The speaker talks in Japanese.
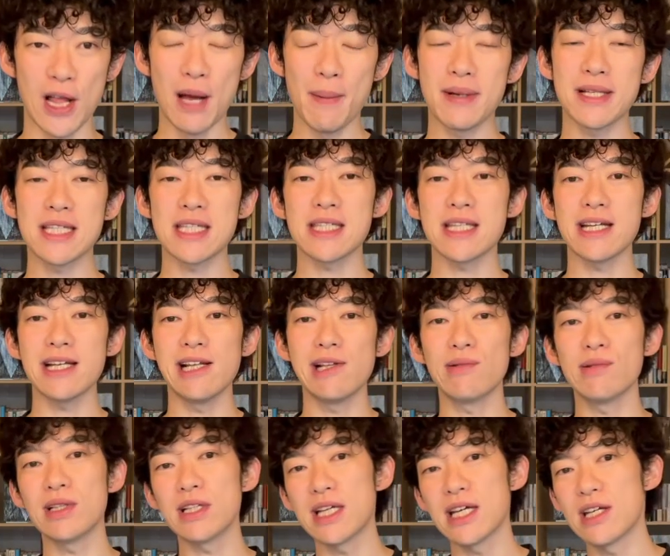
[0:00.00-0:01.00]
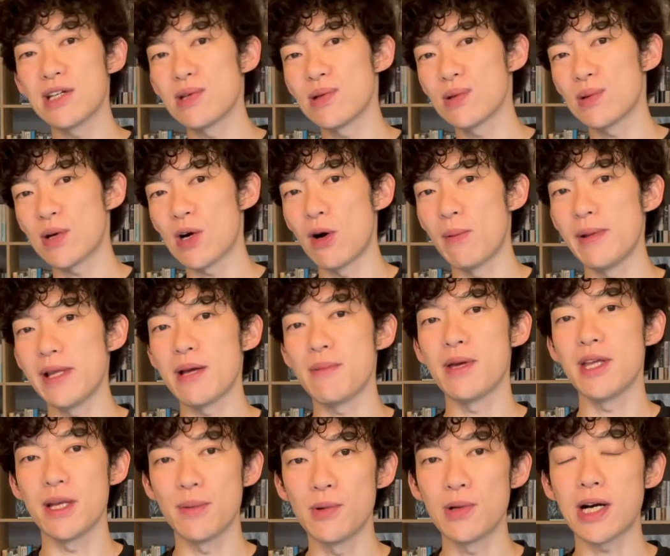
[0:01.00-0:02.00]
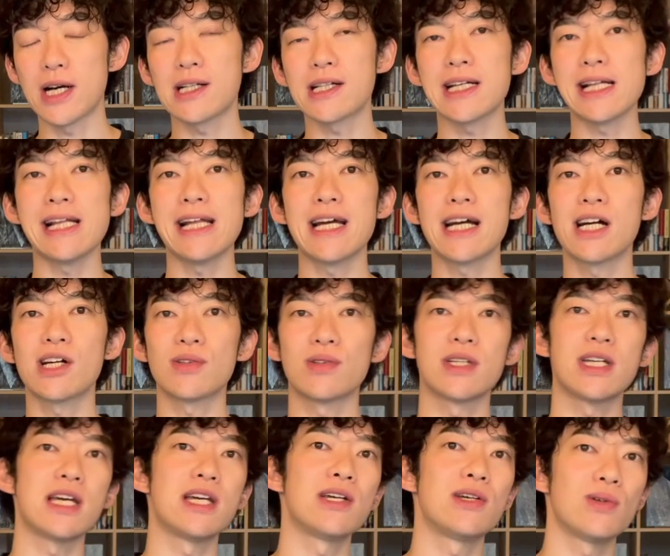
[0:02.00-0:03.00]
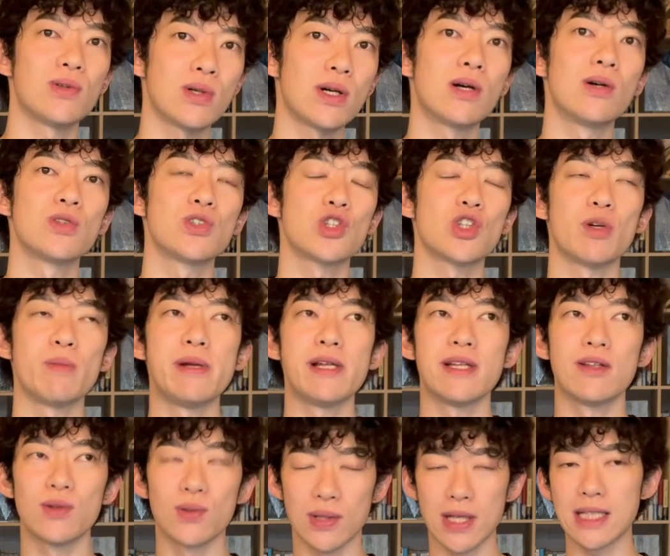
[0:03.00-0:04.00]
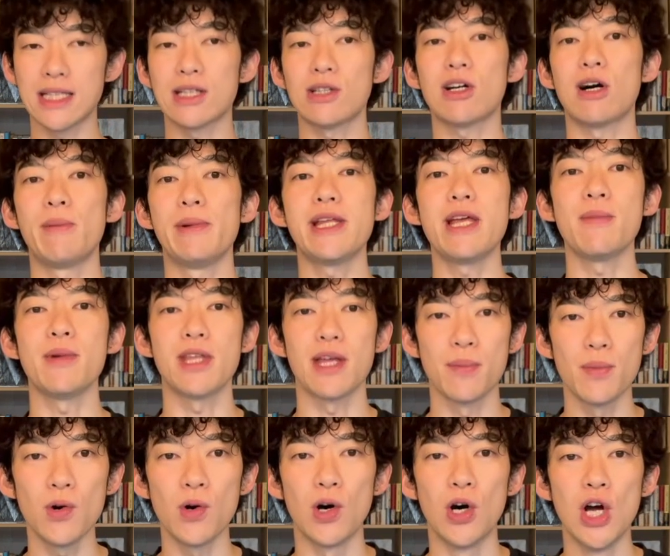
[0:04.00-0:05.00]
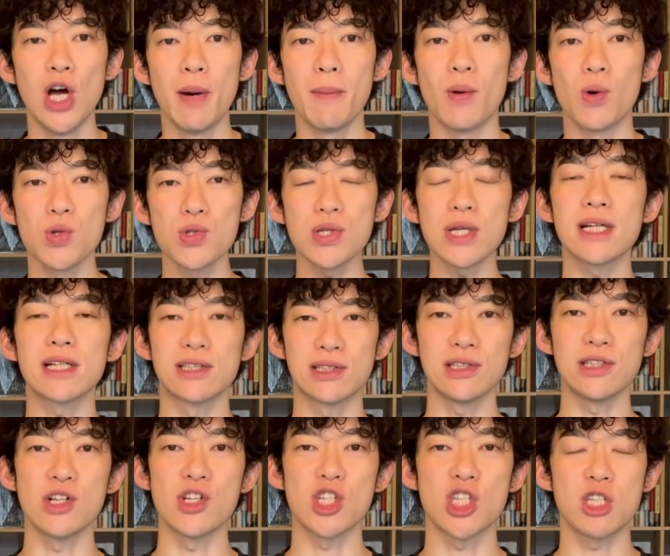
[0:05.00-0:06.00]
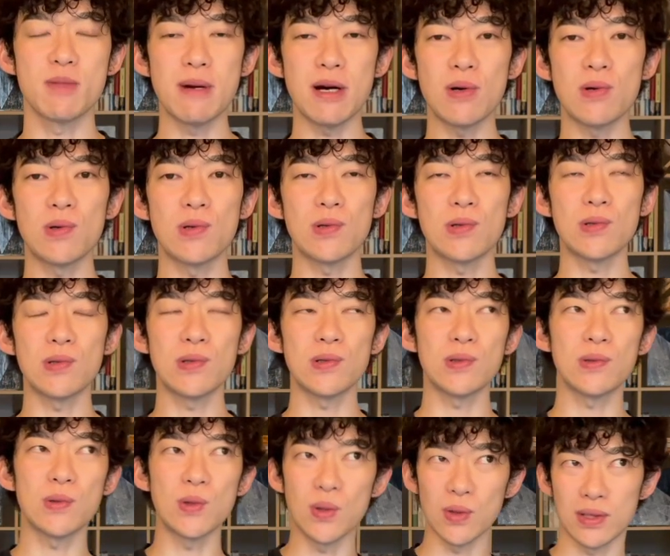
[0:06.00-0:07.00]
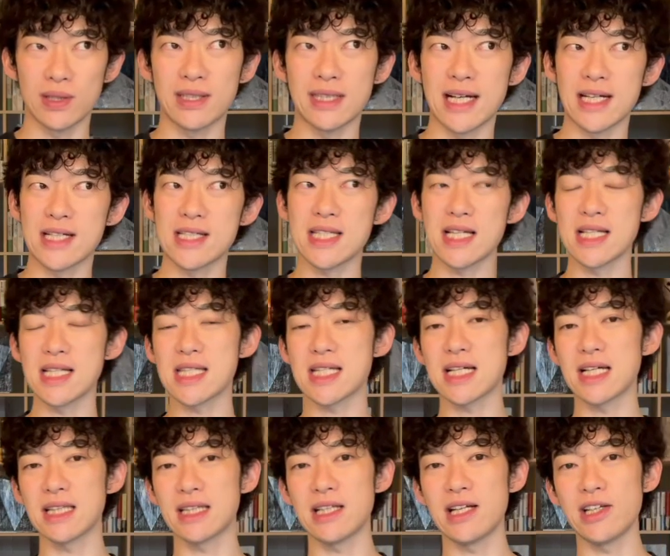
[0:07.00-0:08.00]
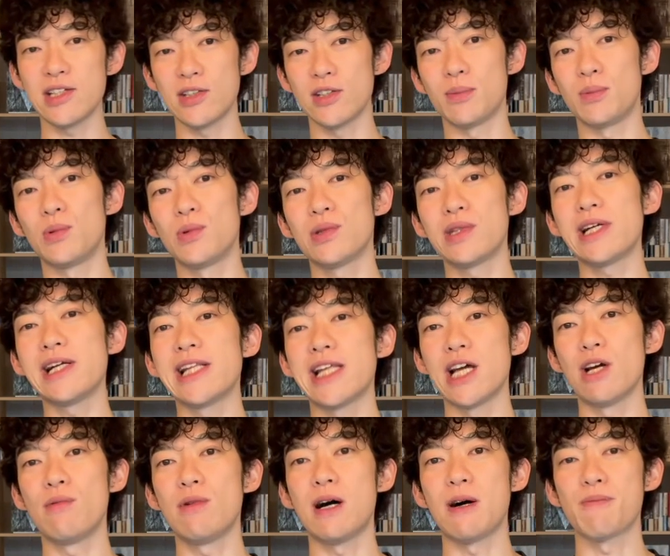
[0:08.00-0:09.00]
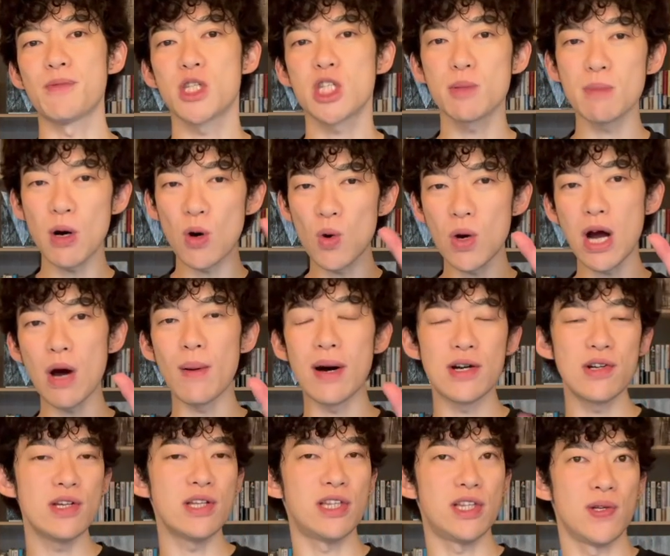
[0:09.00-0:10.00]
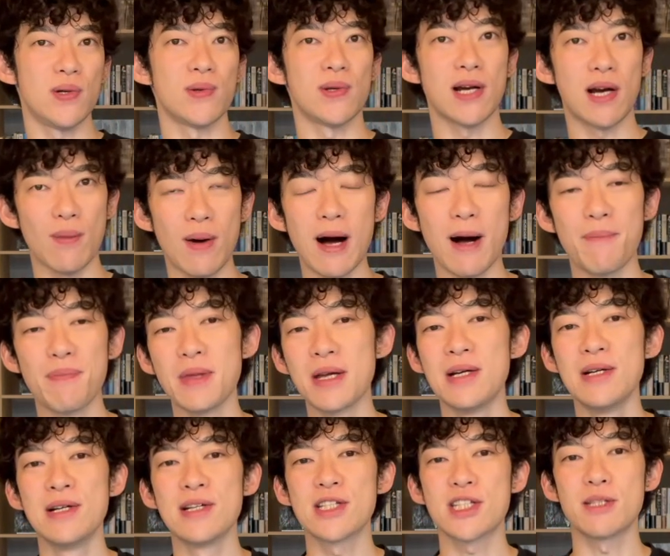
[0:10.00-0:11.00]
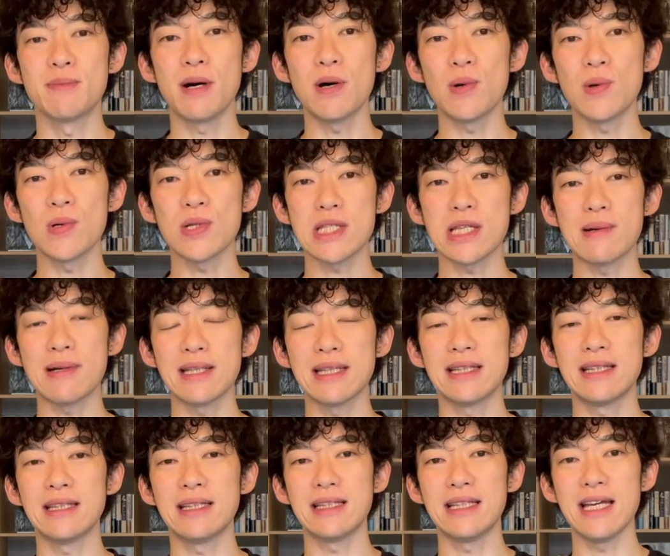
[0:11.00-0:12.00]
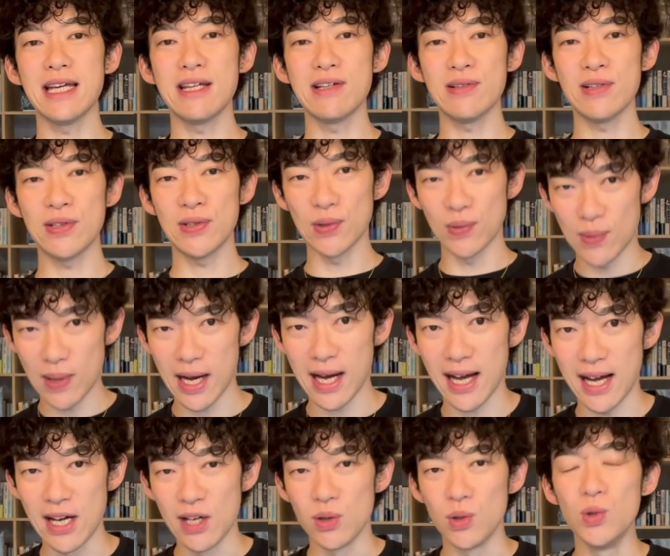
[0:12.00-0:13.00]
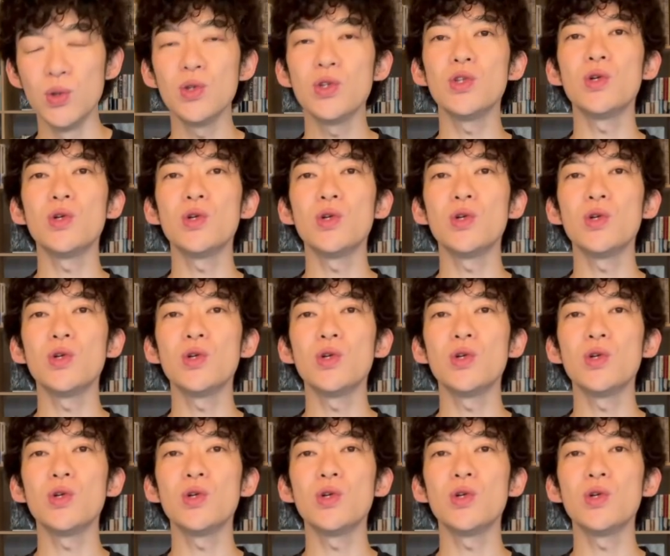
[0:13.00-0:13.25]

まあ、実際にいろんな研究とかを見てみても、カラガリー大学の研究とかをちょっとのデータとか見てみても、もおそらくスマホをたくさん使ってる人の問題点は、スマホが悪いっていうよりかは、スマホを触っている人は運